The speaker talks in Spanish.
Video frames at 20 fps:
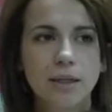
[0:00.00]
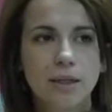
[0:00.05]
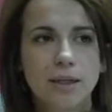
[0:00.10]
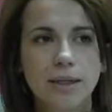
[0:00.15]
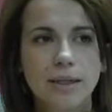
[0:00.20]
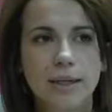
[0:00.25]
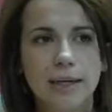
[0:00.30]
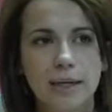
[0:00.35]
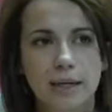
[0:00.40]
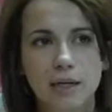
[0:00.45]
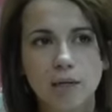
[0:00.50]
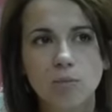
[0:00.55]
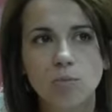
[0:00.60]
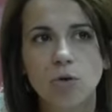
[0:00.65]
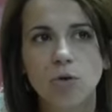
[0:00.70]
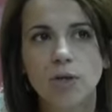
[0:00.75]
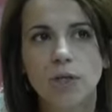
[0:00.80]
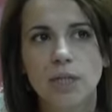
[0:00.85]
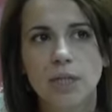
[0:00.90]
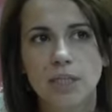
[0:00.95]

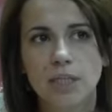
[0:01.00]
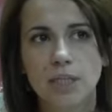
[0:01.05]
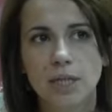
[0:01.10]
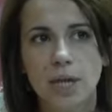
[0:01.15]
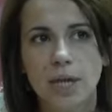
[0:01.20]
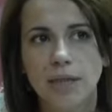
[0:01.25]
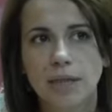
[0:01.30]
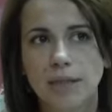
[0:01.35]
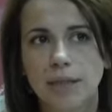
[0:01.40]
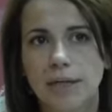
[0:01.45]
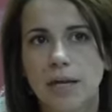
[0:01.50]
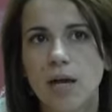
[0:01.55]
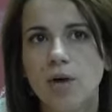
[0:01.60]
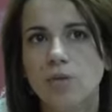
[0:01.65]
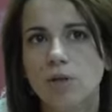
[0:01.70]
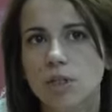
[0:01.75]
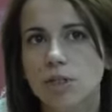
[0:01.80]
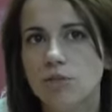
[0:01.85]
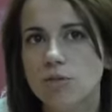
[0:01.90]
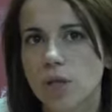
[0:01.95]
Creemos que se ha generado una
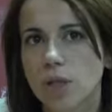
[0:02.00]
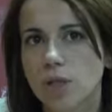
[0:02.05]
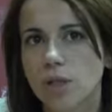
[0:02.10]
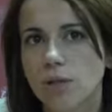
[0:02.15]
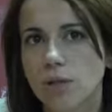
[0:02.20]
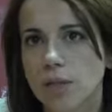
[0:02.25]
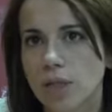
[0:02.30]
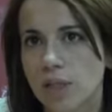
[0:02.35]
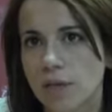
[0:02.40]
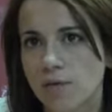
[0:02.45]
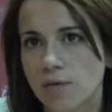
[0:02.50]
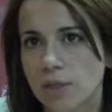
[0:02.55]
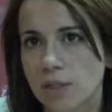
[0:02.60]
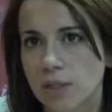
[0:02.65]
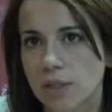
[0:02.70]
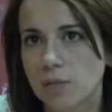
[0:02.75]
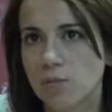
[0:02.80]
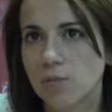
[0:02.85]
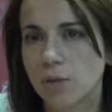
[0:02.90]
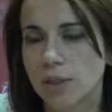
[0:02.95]
situación de déficit
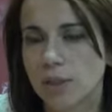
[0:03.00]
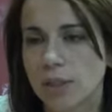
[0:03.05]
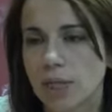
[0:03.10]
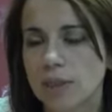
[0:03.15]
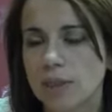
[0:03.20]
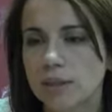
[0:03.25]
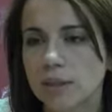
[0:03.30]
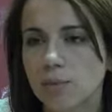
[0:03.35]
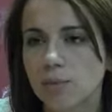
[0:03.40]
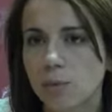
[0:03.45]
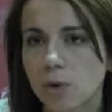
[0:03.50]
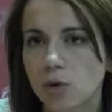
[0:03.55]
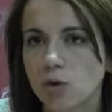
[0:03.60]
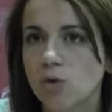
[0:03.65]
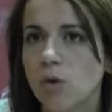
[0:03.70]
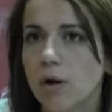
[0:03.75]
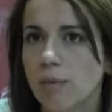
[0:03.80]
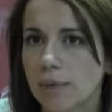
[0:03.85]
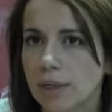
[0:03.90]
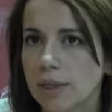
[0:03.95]
importante por no
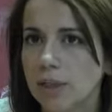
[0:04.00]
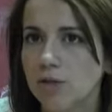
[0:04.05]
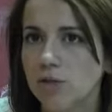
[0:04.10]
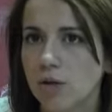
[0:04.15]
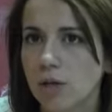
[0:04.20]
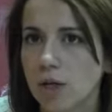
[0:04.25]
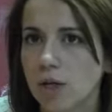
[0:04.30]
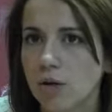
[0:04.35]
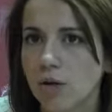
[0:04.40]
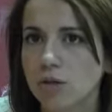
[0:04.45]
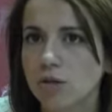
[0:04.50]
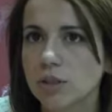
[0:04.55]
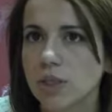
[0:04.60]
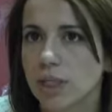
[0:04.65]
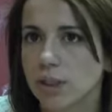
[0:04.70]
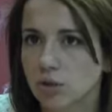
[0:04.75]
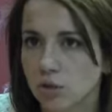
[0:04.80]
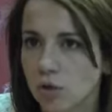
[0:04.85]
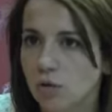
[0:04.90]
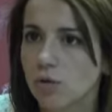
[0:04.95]
haber hecho las
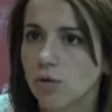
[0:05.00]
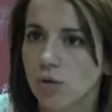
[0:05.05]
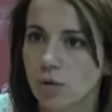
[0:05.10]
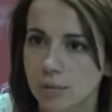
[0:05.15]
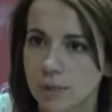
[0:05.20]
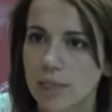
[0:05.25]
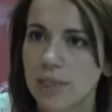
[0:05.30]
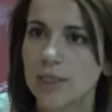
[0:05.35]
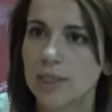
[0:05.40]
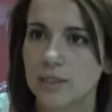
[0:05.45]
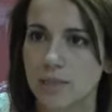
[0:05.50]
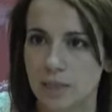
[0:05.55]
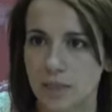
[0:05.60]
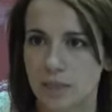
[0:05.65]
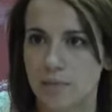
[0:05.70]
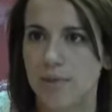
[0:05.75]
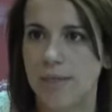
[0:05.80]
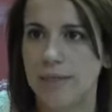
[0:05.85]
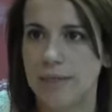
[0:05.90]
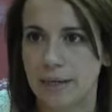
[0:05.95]
cosas todo lo bien que se
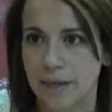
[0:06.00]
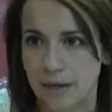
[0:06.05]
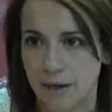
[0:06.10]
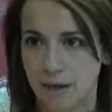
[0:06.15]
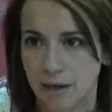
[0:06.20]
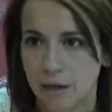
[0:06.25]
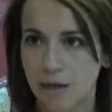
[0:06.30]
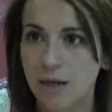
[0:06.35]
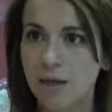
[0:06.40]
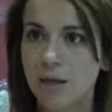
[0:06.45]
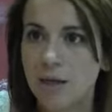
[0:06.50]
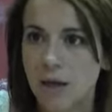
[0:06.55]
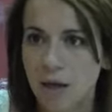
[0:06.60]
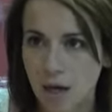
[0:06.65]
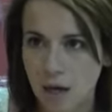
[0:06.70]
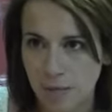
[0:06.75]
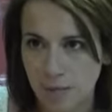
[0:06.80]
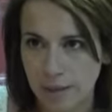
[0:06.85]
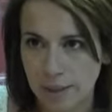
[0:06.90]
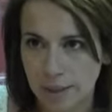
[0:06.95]
deberían
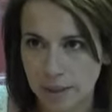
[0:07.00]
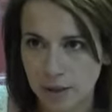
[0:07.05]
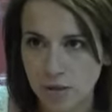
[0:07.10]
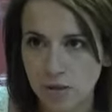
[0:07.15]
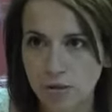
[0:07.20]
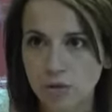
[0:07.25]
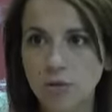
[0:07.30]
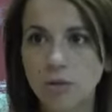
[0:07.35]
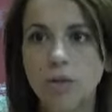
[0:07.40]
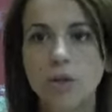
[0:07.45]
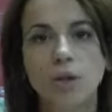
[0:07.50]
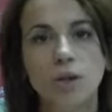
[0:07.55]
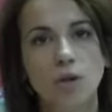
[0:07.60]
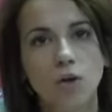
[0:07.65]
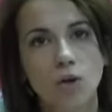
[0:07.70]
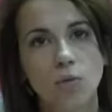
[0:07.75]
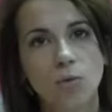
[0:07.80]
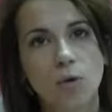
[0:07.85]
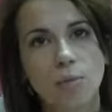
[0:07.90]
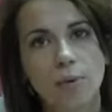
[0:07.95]
haber hecho,
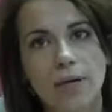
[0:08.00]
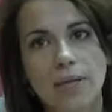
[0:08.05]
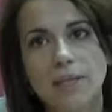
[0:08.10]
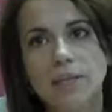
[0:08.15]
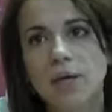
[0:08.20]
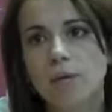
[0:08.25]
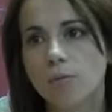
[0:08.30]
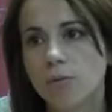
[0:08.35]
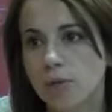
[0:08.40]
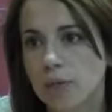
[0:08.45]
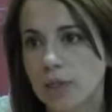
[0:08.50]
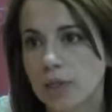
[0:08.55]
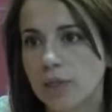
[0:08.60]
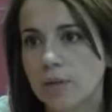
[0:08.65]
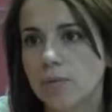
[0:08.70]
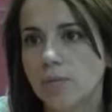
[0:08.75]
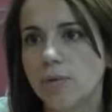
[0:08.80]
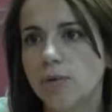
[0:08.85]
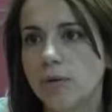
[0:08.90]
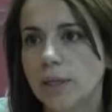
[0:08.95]
como pasa, por
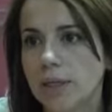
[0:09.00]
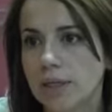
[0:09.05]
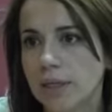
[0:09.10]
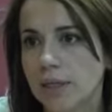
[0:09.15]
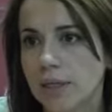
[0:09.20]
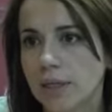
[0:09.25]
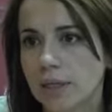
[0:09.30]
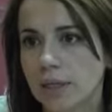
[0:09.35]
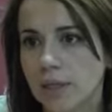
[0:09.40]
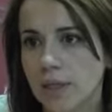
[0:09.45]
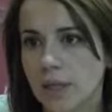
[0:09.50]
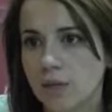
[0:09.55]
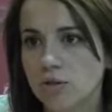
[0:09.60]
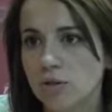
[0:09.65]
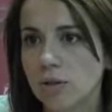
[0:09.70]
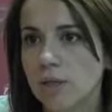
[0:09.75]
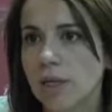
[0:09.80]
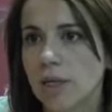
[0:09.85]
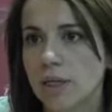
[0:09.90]
ejemplo, en el caso de las